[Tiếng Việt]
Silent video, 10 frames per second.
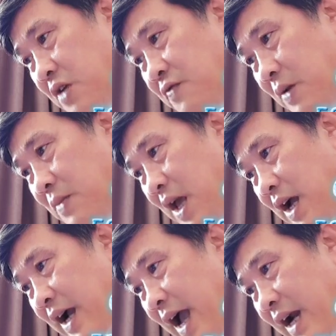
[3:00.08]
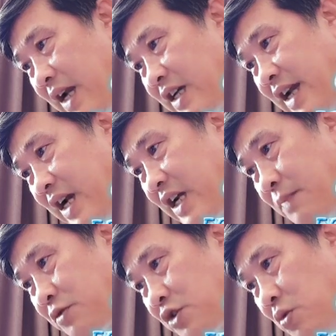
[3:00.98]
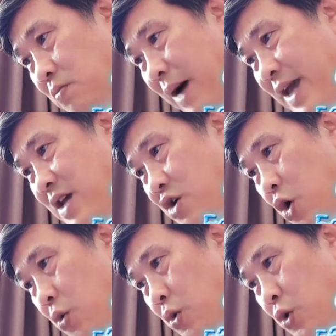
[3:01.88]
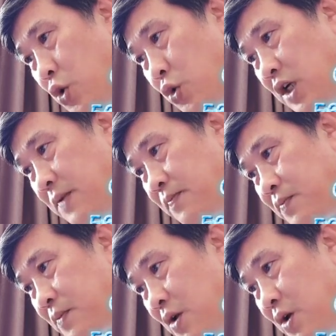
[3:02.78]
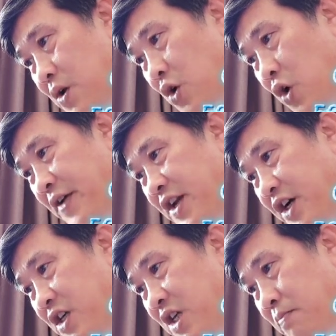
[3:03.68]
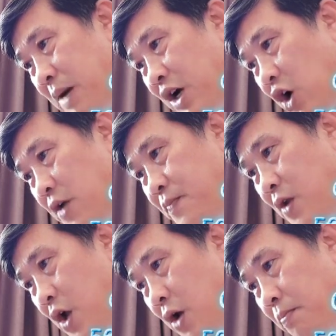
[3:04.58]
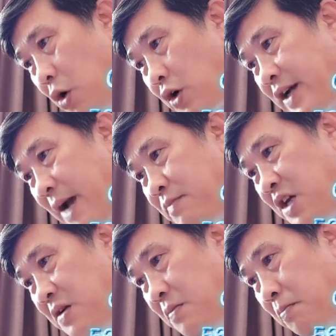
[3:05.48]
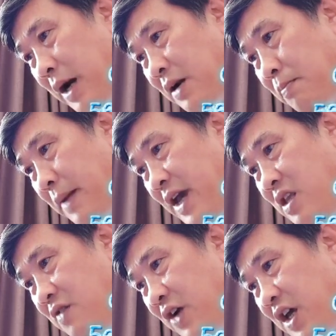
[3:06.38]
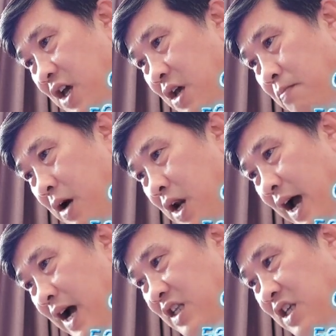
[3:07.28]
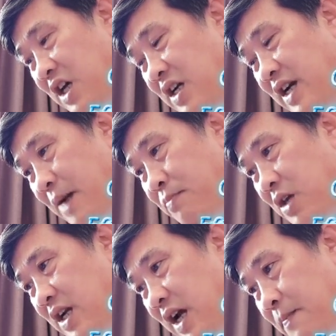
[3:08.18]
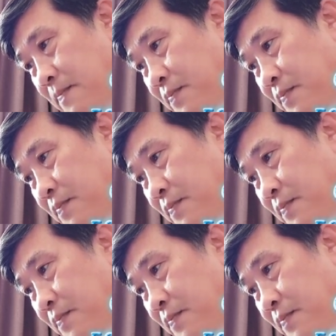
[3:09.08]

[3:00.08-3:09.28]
Chấn Phong càng là tràn ngập sùng bái cùng nhu tình. Đối với nữ nhân mà nói, một nam nhân mạnh mẽ như vậy mới là chân nam nhân a. À.